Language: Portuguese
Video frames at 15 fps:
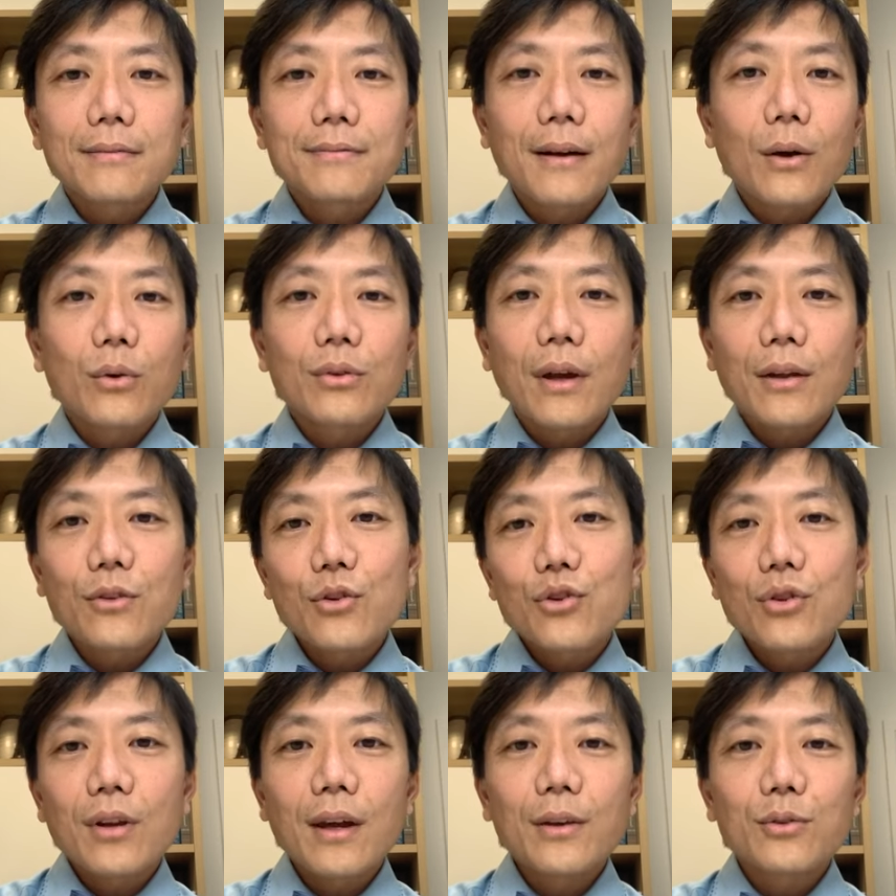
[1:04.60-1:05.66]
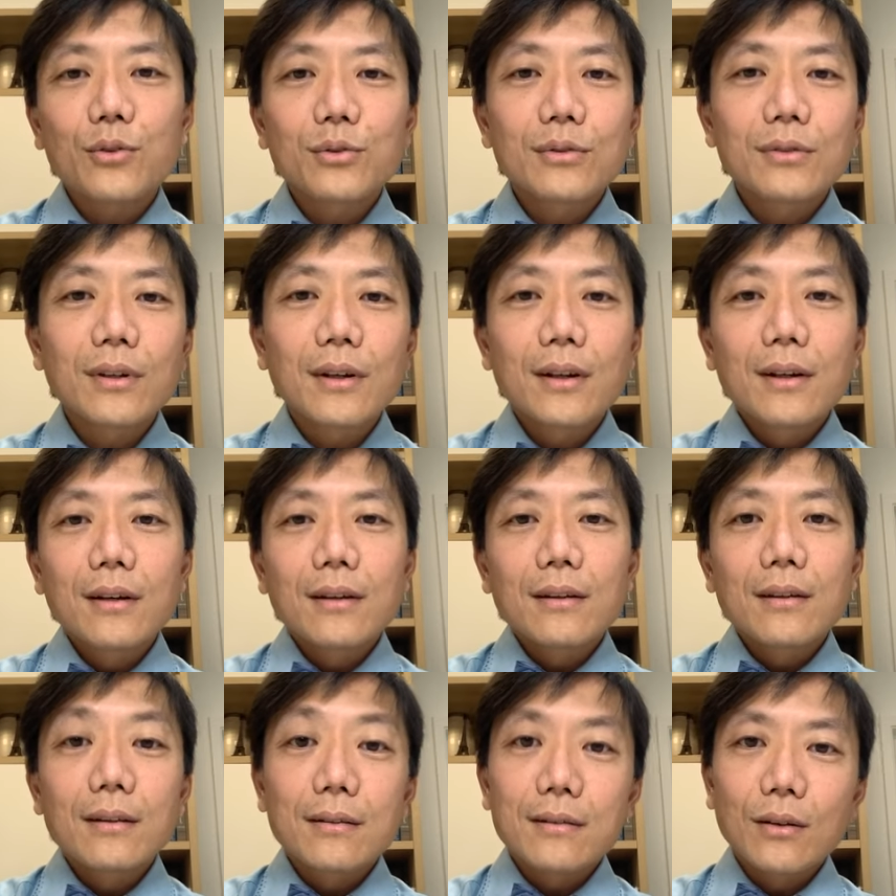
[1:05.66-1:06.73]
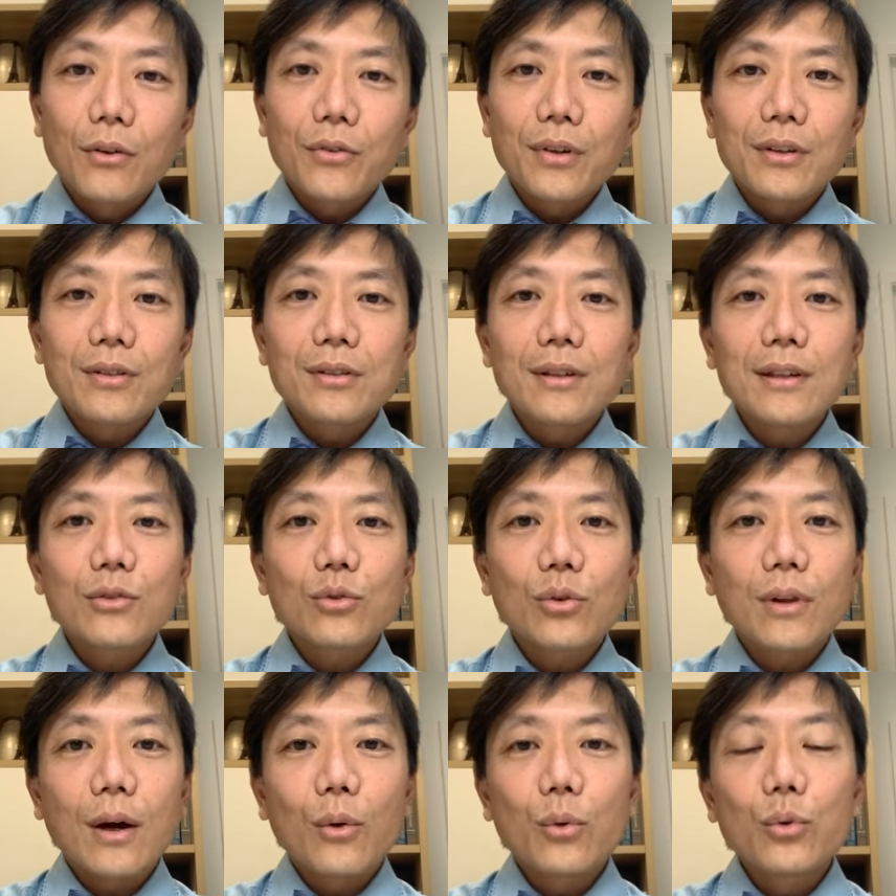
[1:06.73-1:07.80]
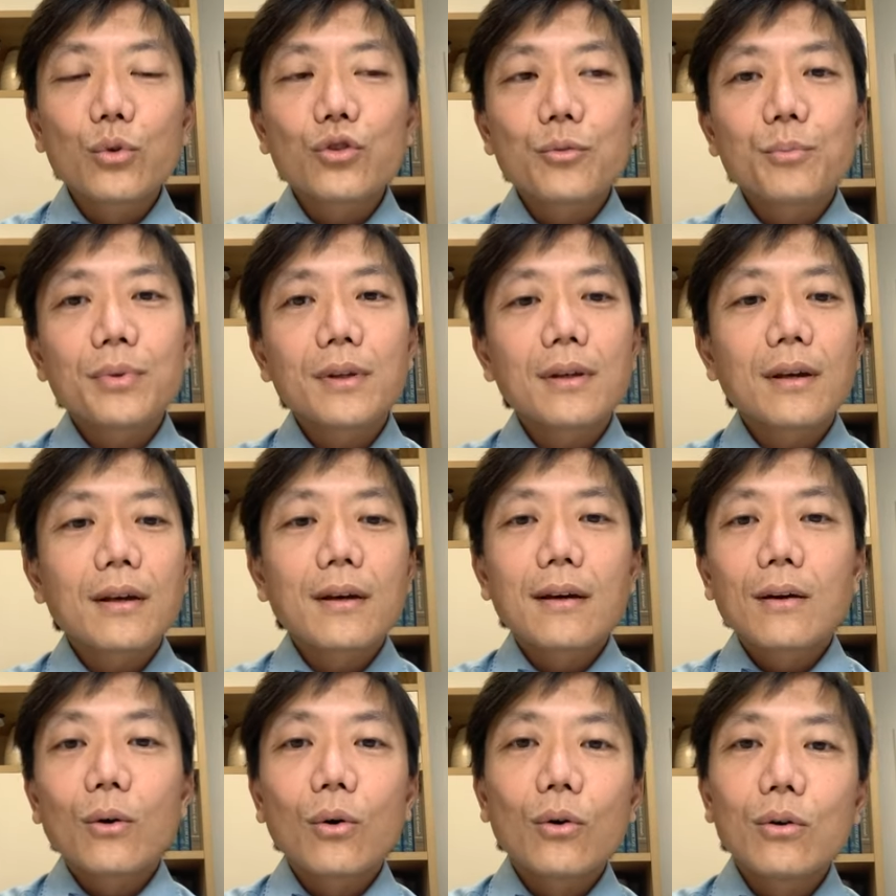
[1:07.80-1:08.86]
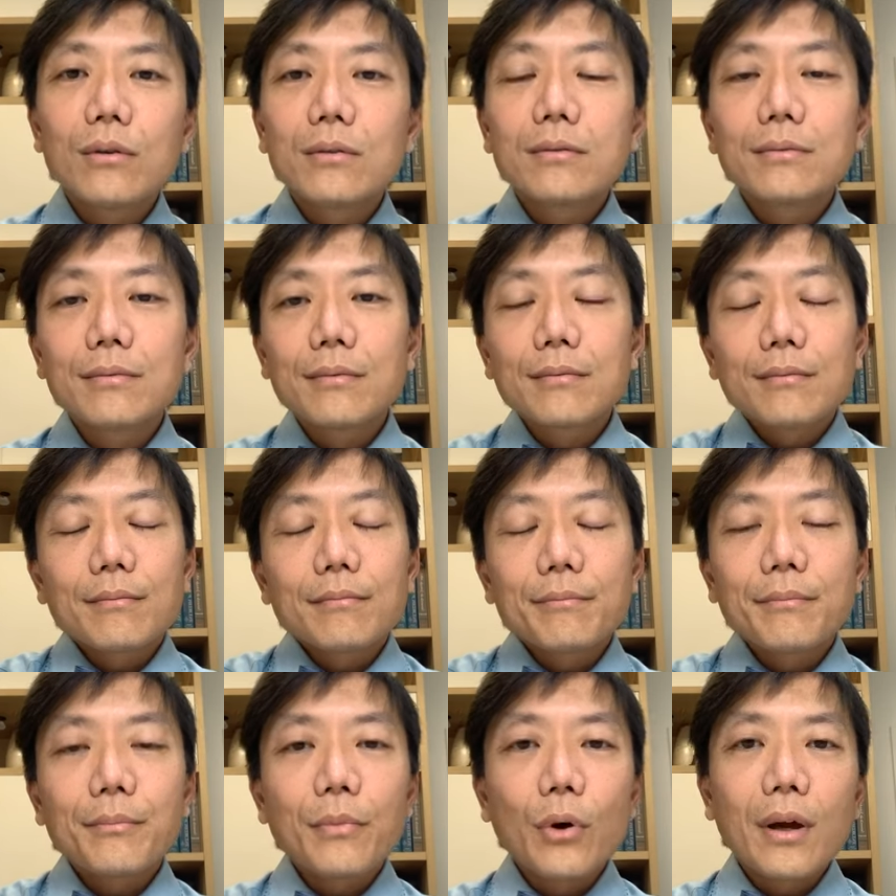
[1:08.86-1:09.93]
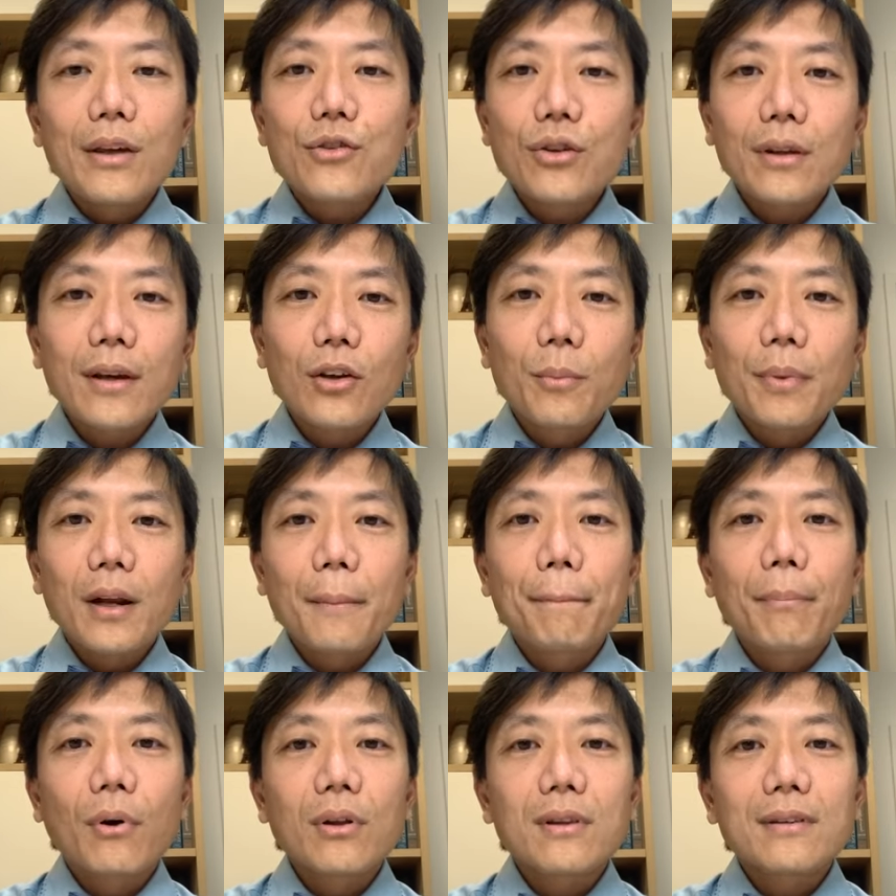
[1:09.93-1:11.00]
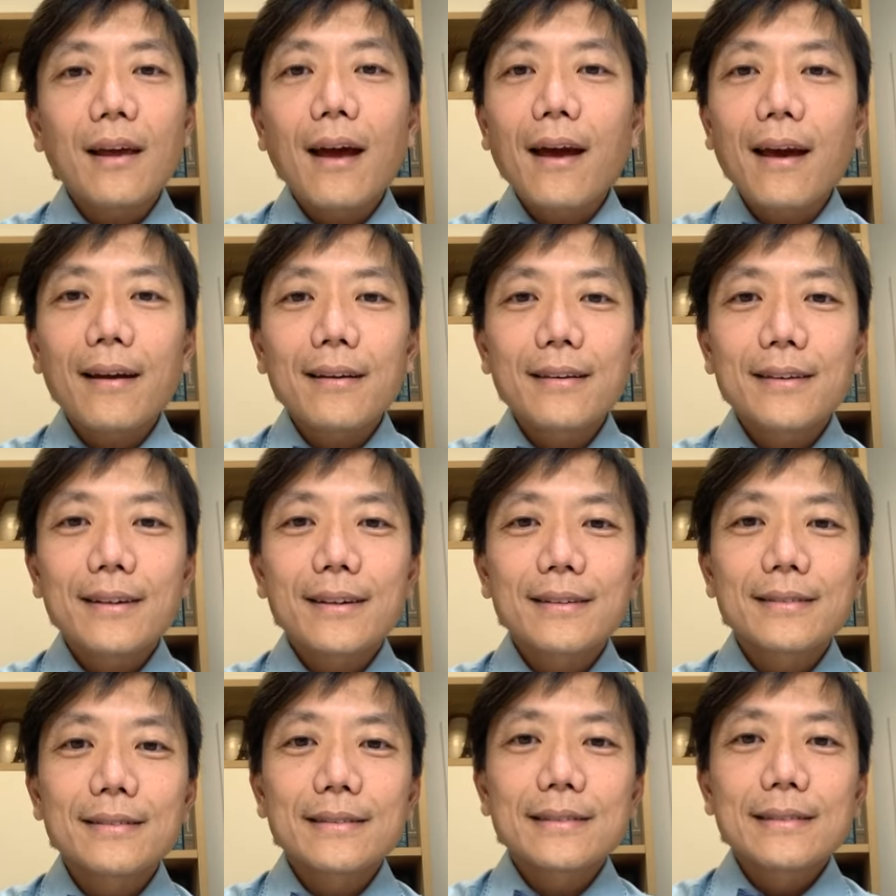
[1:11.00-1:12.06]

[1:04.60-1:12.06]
Faculdade de Direito São Francisco da USP ou engenheiro pela Politécnica.